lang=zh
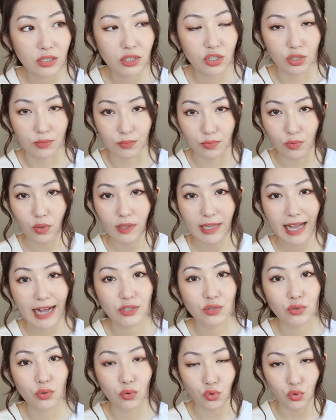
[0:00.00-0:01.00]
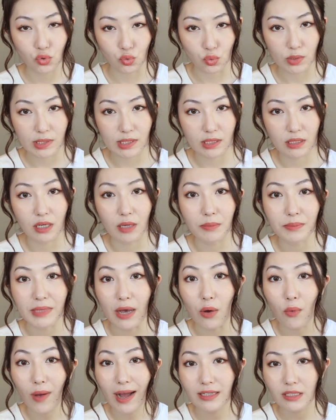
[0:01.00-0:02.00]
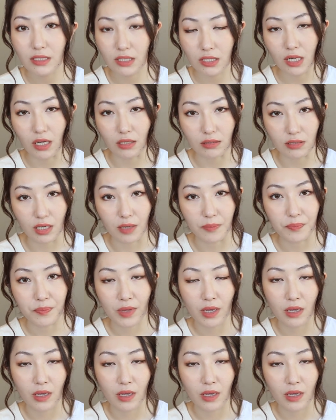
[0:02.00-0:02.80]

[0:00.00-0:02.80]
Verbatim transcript: 只不过它是用竹子和棉花制成的，